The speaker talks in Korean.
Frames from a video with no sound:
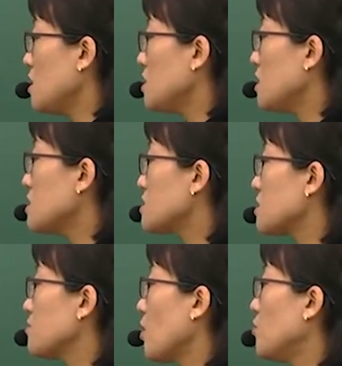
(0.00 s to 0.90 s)
이게
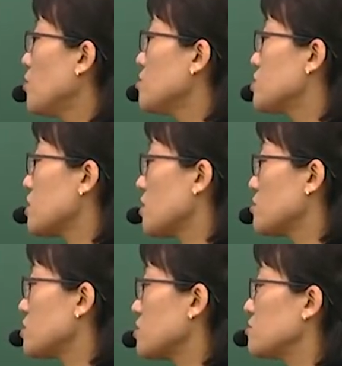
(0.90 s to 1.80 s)
지금 몇 년치예요
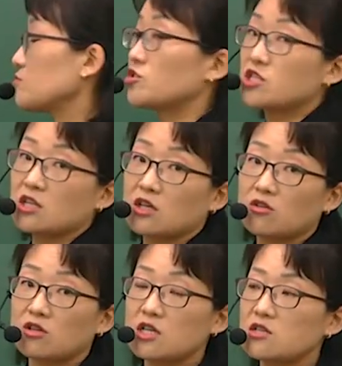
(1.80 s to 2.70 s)
지금
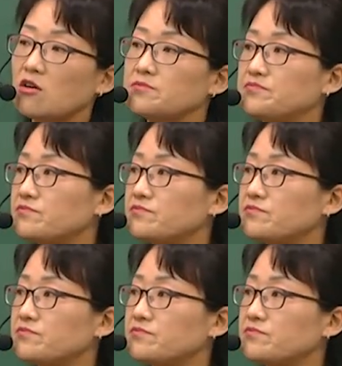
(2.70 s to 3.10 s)
그렇잖아요 그래서